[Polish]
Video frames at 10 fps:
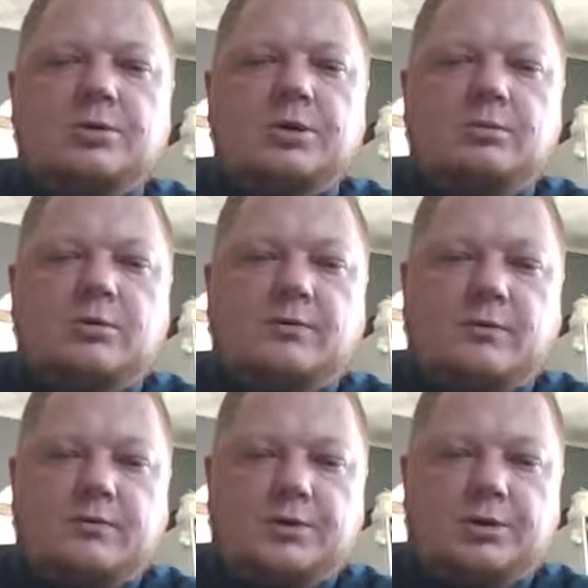do siebie
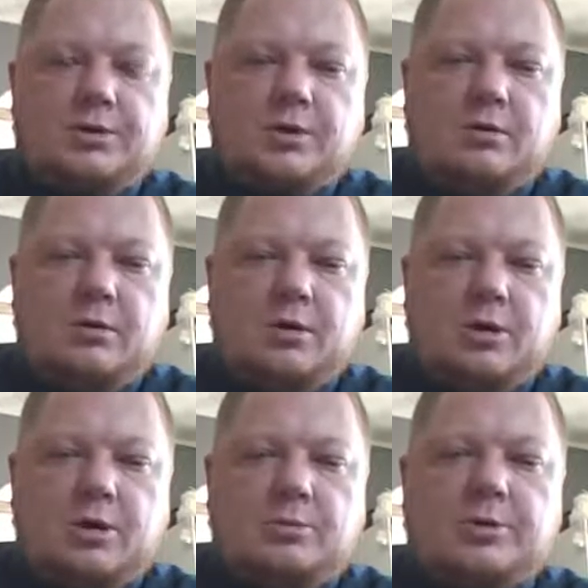faworytkę.
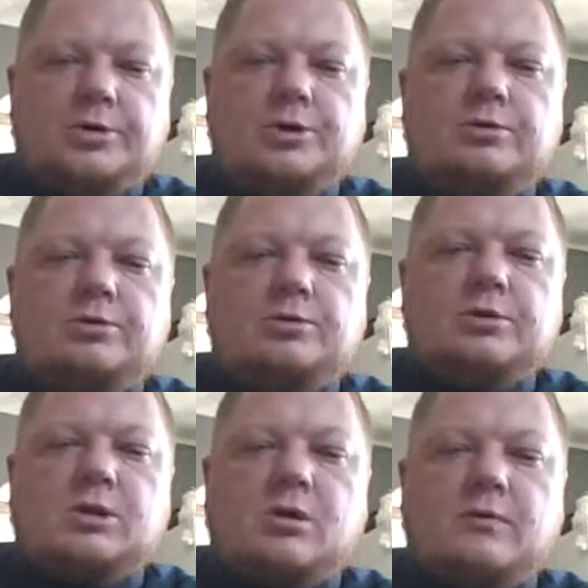Po
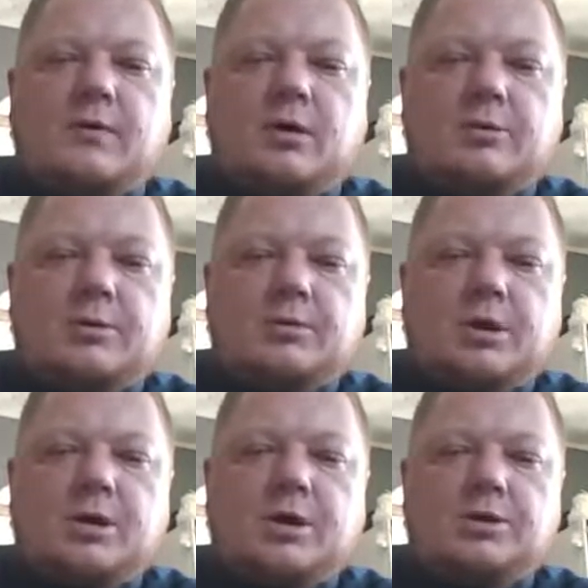cichutku całowałam ją,
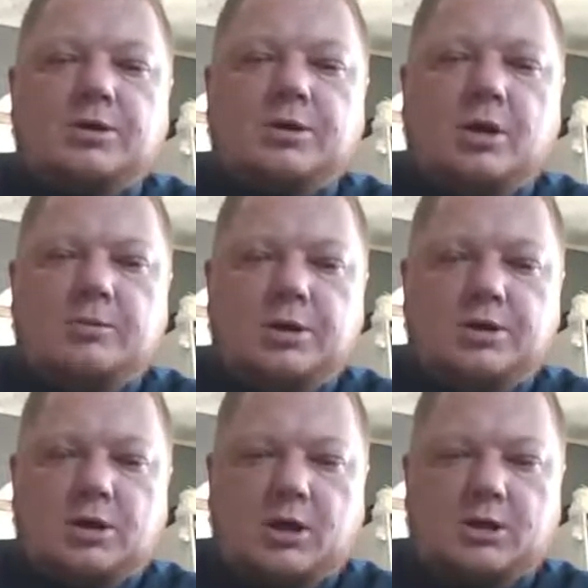nadając jej
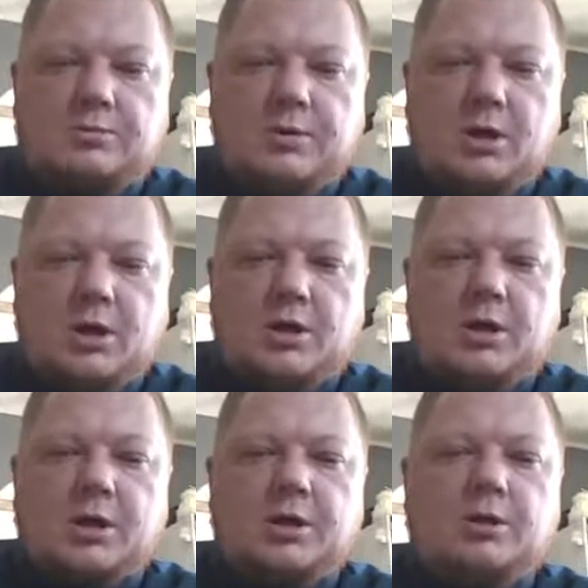najmilsze nazwy,
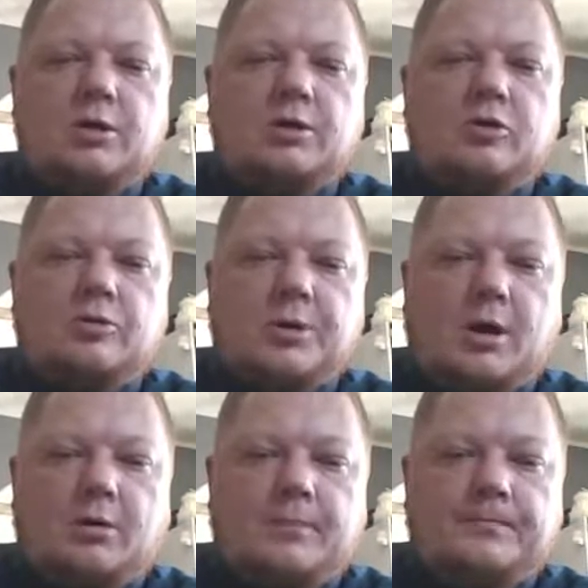jakie tylko
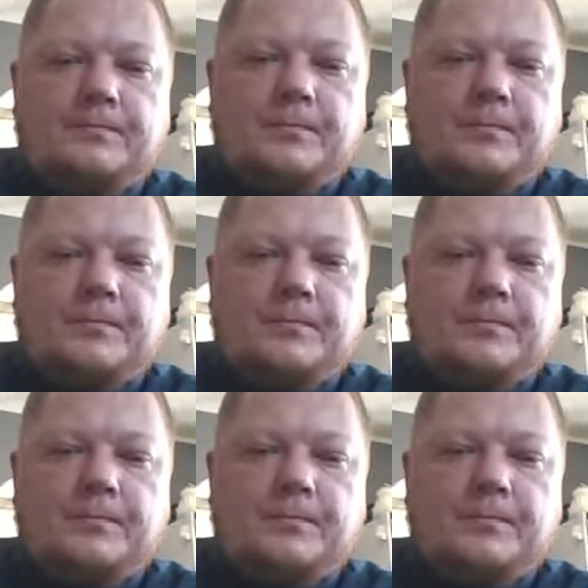umiałam.